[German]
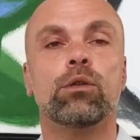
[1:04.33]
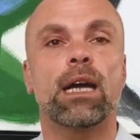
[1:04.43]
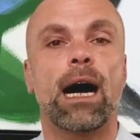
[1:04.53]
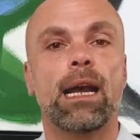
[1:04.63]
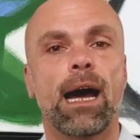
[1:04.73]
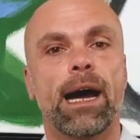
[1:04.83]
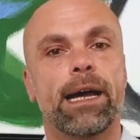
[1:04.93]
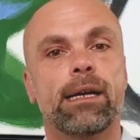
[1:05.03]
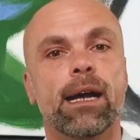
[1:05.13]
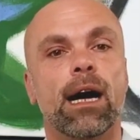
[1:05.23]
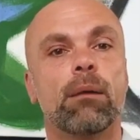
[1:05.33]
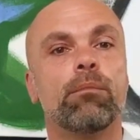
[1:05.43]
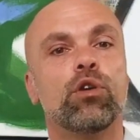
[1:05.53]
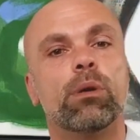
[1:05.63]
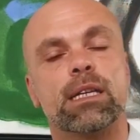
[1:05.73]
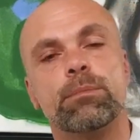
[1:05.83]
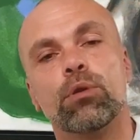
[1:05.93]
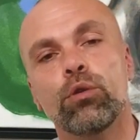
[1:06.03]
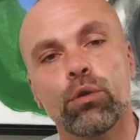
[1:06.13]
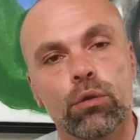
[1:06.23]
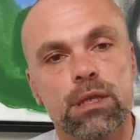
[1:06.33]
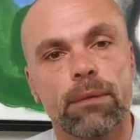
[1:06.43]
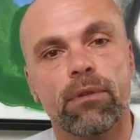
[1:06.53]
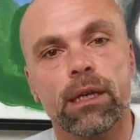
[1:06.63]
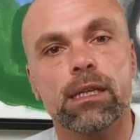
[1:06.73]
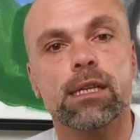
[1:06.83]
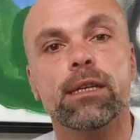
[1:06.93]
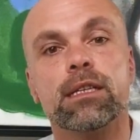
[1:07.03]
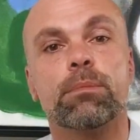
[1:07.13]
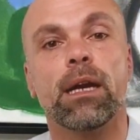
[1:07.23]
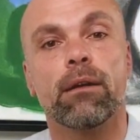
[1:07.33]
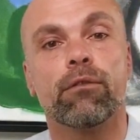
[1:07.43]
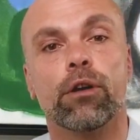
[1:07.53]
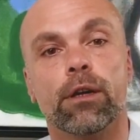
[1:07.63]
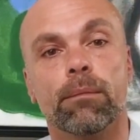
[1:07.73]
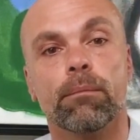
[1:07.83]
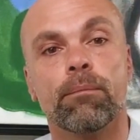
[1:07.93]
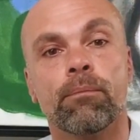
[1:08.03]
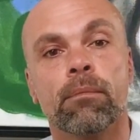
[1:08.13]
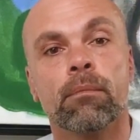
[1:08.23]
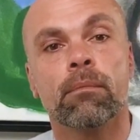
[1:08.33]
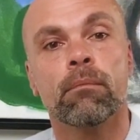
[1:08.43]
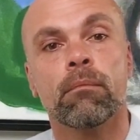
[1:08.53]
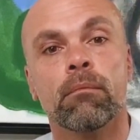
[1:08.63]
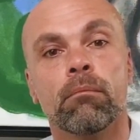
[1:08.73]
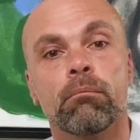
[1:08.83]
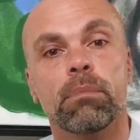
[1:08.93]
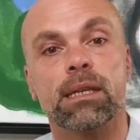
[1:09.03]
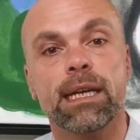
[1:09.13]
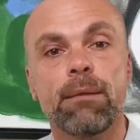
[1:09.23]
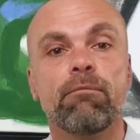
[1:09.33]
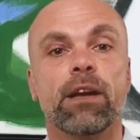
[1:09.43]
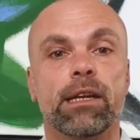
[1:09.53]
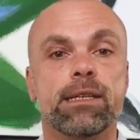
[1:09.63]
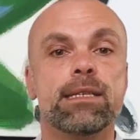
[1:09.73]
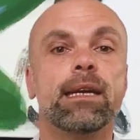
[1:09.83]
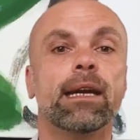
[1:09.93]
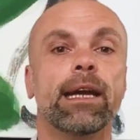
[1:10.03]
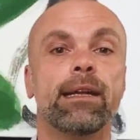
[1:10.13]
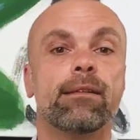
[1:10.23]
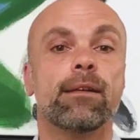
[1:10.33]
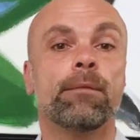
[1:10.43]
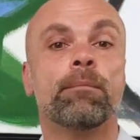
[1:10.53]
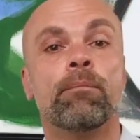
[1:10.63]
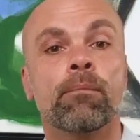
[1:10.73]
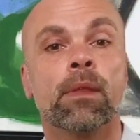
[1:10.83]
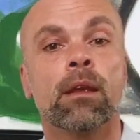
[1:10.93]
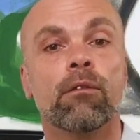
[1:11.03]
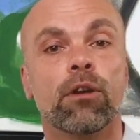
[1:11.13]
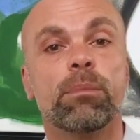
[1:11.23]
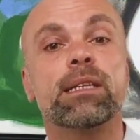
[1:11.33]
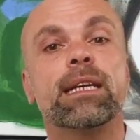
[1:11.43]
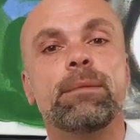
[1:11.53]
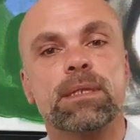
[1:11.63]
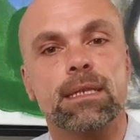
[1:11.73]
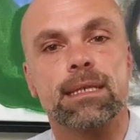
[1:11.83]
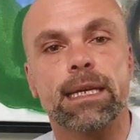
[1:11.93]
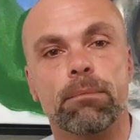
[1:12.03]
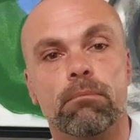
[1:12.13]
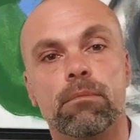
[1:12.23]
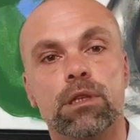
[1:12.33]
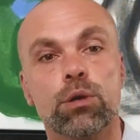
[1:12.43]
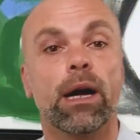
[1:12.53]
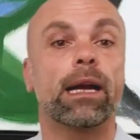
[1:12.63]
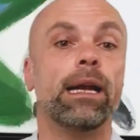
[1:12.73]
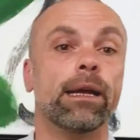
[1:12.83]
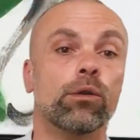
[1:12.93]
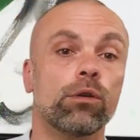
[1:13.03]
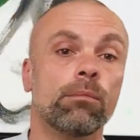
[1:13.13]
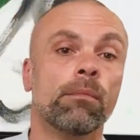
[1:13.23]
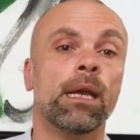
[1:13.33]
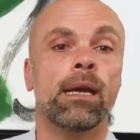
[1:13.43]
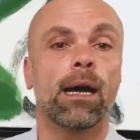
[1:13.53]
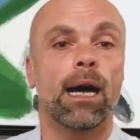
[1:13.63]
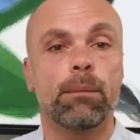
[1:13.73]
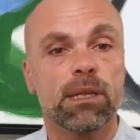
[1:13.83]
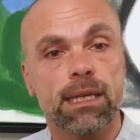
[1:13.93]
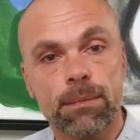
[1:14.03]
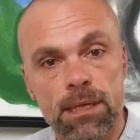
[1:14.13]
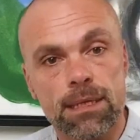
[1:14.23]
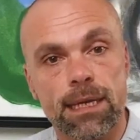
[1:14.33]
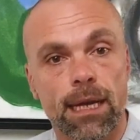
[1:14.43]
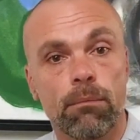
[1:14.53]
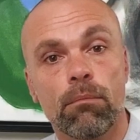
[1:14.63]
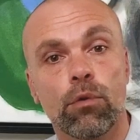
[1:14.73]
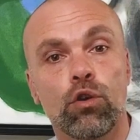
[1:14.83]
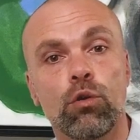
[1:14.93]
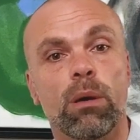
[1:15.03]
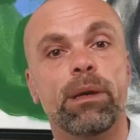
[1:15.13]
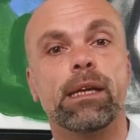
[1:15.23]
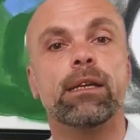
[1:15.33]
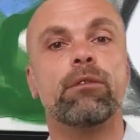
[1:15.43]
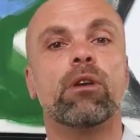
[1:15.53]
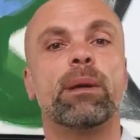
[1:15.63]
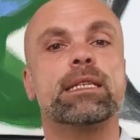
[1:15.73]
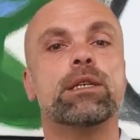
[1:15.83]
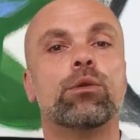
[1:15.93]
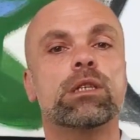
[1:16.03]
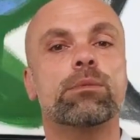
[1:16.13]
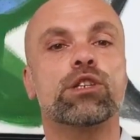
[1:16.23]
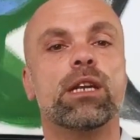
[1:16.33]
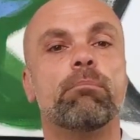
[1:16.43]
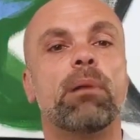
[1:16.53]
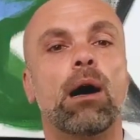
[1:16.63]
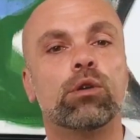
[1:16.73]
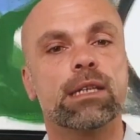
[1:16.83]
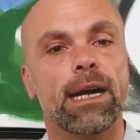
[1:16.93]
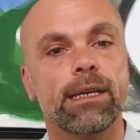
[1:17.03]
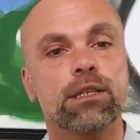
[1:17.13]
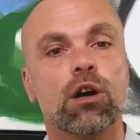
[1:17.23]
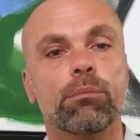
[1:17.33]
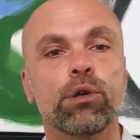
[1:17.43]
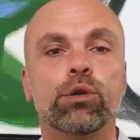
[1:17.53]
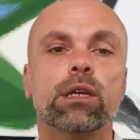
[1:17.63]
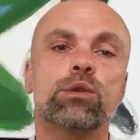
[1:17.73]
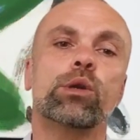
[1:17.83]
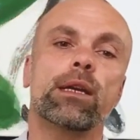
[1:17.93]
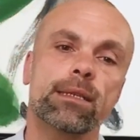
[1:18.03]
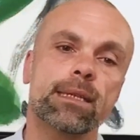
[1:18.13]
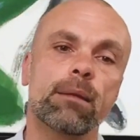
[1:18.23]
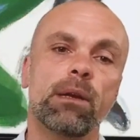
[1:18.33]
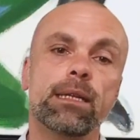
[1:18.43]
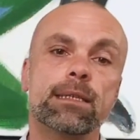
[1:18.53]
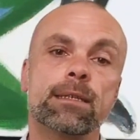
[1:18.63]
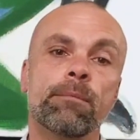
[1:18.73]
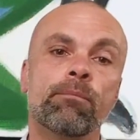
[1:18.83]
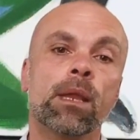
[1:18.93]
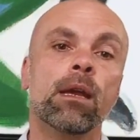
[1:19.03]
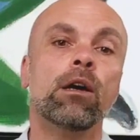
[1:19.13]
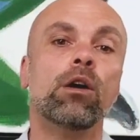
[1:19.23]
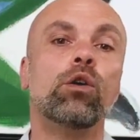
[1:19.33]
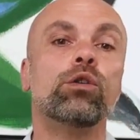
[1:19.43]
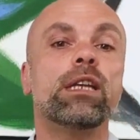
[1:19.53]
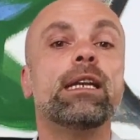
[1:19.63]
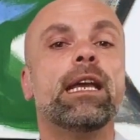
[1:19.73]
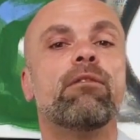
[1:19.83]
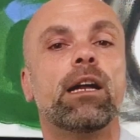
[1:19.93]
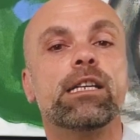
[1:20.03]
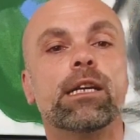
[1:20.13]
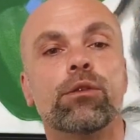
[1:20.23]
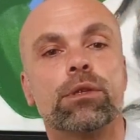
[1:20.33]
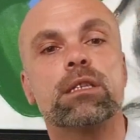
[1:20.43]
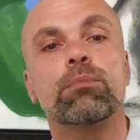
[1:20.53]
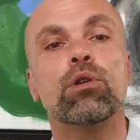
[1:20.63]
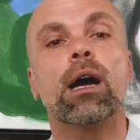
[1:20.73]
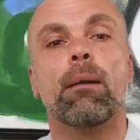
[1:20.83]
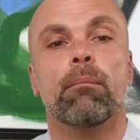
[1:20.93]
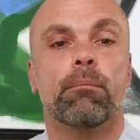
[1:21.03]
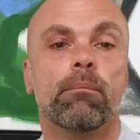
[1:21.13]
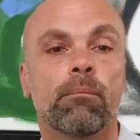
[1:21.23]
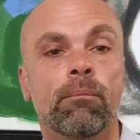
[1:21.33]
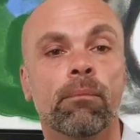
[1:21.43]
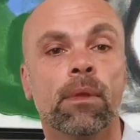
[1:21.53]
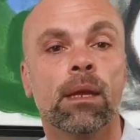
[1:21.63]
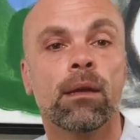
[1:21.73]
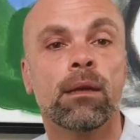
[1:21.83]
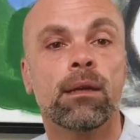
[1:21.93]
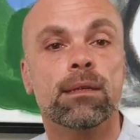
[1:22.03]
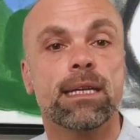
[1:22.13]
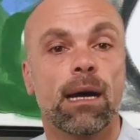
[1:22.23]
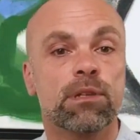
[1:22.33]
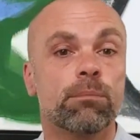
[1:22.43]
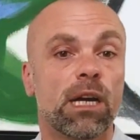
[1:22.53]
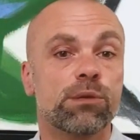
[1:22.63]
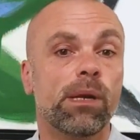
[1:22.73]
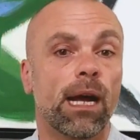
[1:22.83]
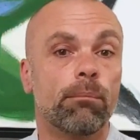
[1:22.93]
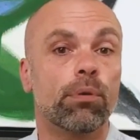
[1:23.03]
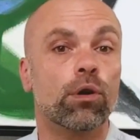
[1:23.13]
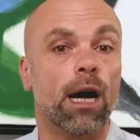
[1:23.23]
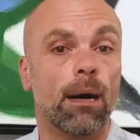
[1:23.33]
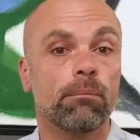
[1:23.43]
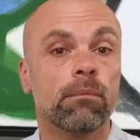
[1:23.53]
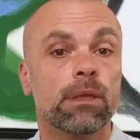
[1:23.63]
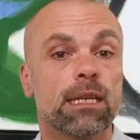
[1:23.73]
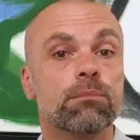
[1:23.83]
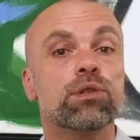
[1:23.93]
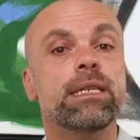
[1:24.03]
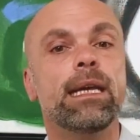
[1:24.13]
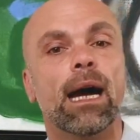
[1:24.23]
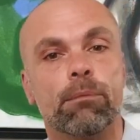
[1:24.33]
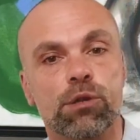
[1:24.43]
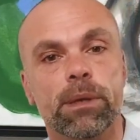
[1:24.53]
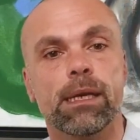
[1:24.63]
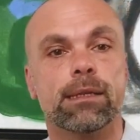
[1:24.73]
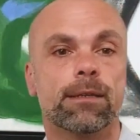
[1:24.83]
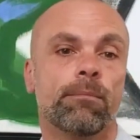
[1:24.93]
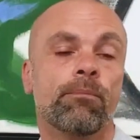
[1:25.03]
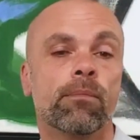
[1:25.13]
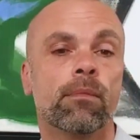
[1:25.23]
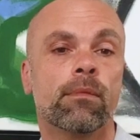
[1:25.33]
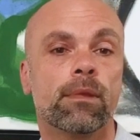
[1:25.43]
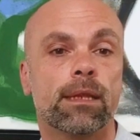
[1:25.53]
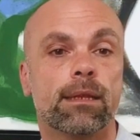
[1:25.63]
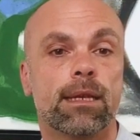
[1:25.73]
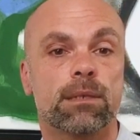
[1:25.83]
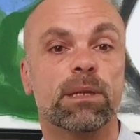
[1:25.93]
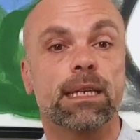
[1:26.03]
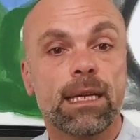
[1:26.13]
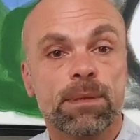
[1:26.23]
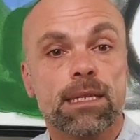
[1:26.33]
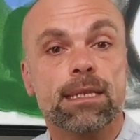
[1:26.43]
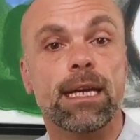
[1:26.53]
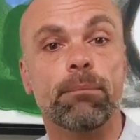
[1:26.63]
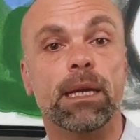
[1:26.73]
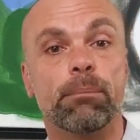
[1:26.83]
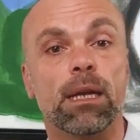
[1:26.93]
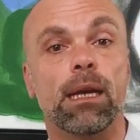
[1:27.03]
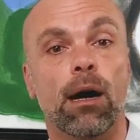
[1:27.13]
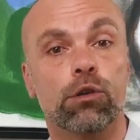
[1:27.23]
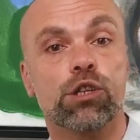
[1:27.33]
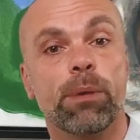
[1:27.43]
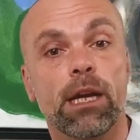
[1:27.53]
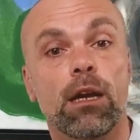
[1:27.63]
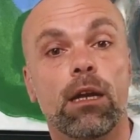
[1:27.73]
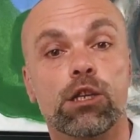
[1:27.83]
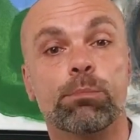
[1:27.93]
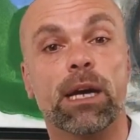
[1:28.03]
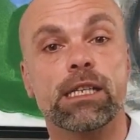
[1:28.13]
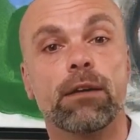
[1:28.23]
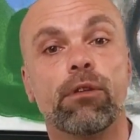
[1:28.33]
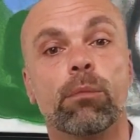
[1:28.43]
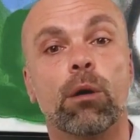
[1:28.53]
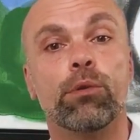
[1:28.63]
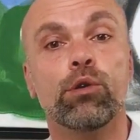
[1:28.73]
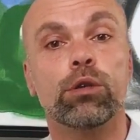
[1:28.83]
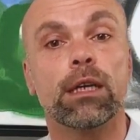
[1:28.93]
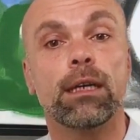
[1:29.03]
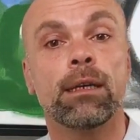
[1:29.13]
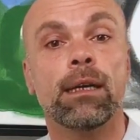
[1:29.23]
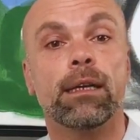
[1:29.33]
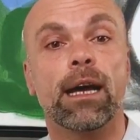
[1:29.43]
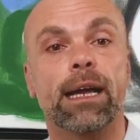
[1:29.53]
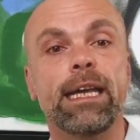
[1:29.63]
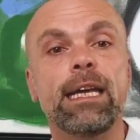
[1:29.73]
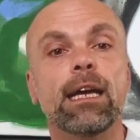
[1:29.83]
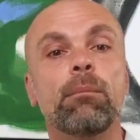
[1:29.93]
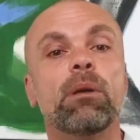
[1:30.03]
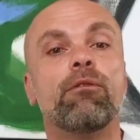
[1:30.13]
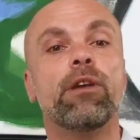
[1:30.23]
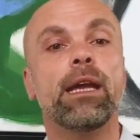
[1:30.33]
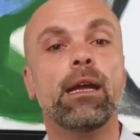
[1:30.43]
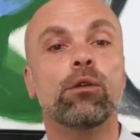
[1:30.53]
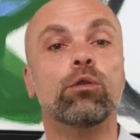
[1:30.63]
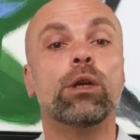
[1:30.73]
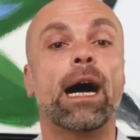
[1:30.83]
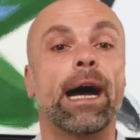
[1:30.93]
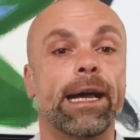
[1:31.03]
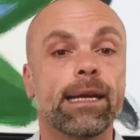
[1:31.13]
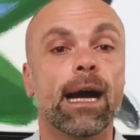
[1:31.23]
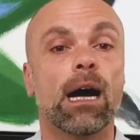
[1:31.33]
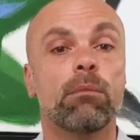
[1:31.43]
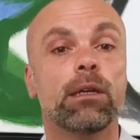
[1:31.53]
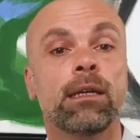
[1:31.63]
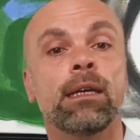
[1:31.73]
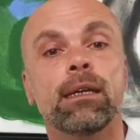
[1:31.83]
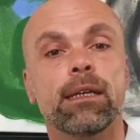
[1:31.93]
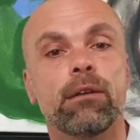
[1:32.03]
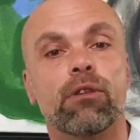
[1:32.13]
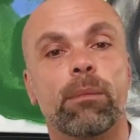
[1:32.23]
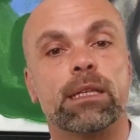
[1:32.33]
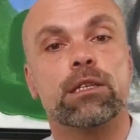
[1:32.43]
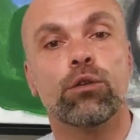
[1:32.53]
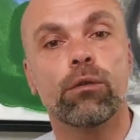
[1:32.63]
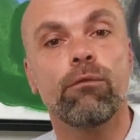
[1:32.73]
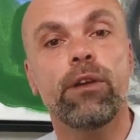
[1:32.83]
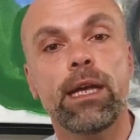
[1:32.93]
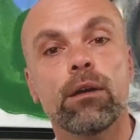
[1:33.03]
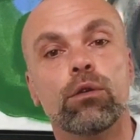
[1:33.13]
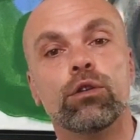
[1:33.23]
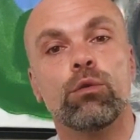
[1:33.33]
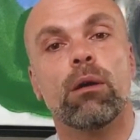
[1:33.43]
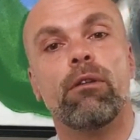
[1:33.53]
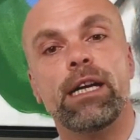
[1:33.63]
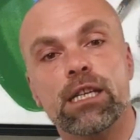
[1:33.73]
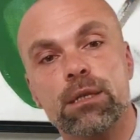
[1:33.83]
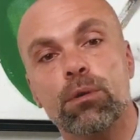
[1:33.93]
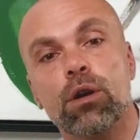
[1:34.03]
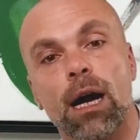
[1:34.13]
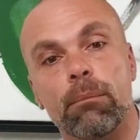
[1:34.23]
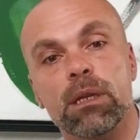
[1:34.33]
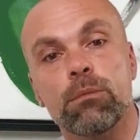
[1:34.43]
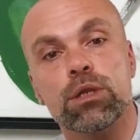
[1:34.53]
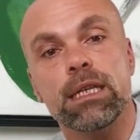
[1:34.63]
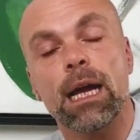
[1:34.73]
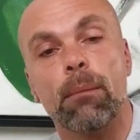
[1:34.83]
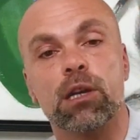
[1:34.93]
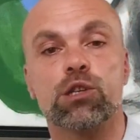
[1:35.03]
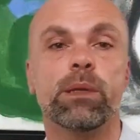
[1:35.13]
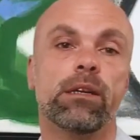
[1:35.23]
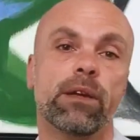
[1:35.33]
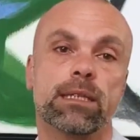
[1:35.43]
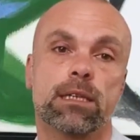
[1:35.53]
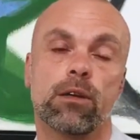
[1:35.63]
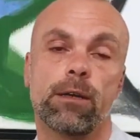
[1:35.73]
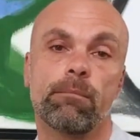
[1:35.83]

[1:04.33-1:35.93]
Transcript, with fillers: und alle Eingaben über das berührungsempfindliche Display erfolgen. Betrieben werden diese Geräte von Betriebssystemen. Zur Erklärung, ein Betriebssystem übermittelt Informationen zwischen den Bauteilen des Computers oder des Tablets und den jeweilig genutzten Programmen. Sie haben zum Beispiel ein Programm, das Musik abspielt. Das Betriebssystem gibt den Lautsprechern vom Computer nach ihrem Befehl oder Eingabe die Informationen, wie und über welches Programm die Musik abgespielt werden soll.